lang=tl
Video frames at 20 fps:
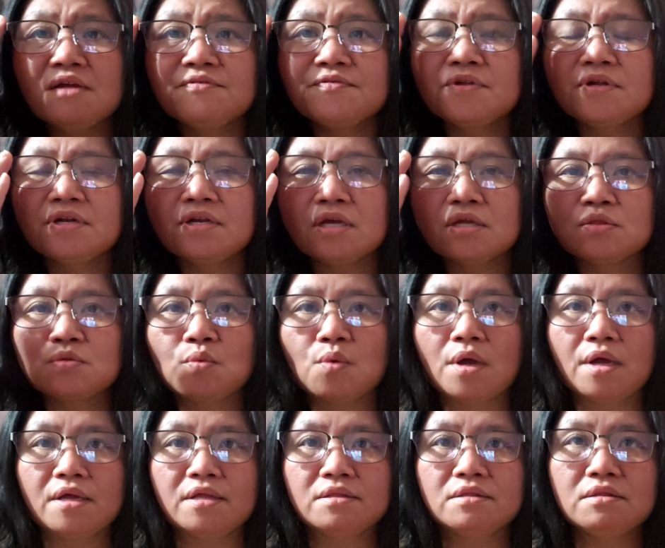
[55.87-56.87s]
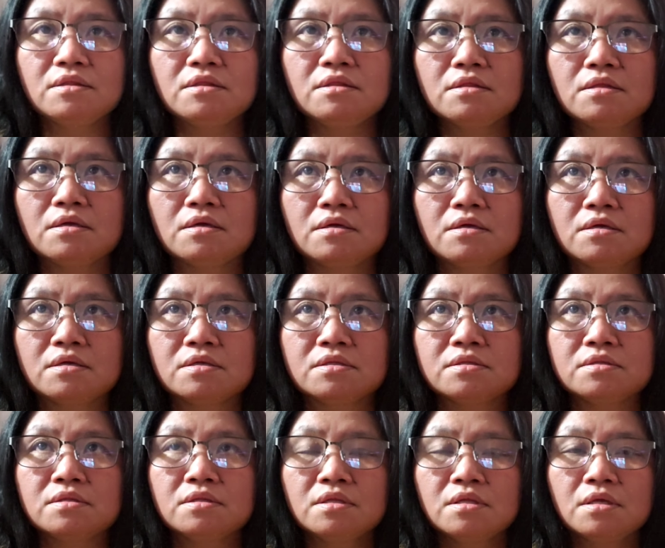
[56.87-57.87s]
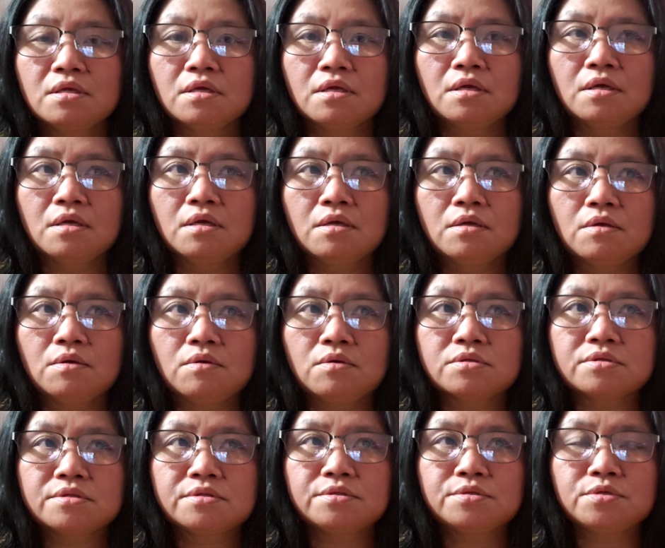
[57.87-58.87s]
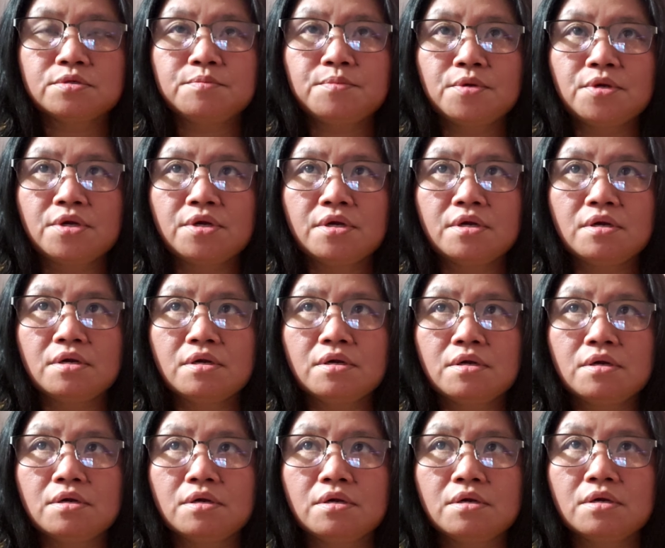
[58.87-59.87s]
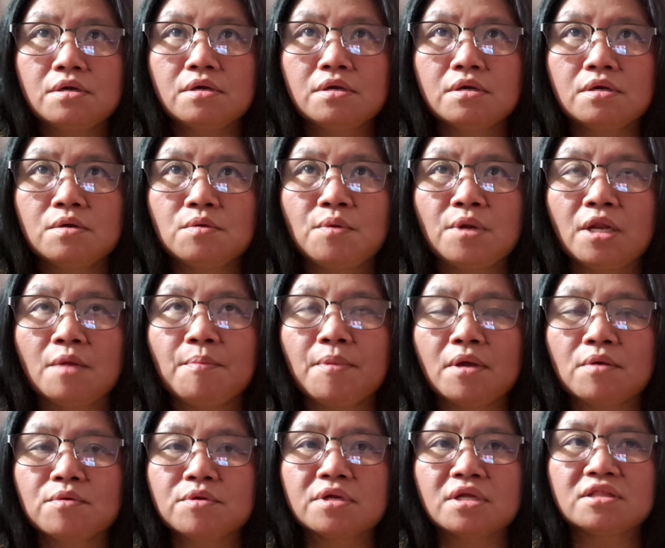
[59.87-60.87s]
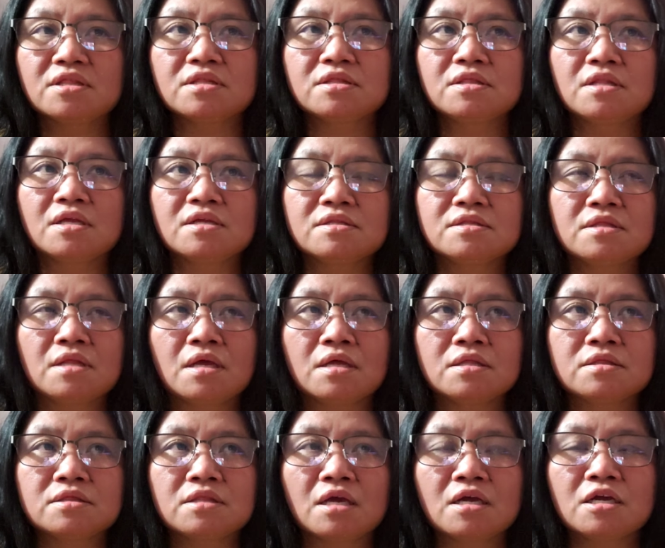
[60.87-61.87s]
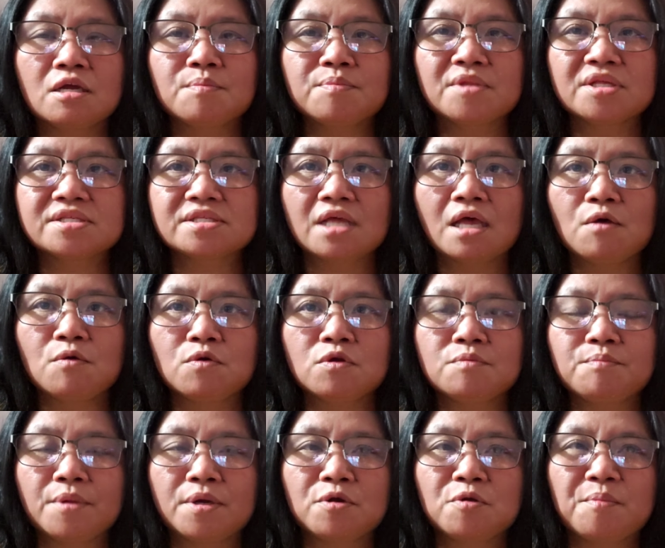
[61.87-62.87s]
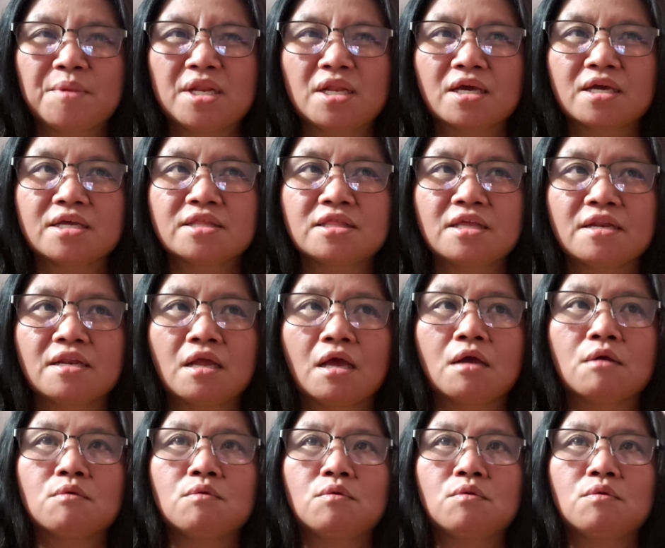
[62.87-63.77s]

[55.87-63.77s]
after that one uh, October wala pa akong nat nat natanggap na sahod pero may nakita na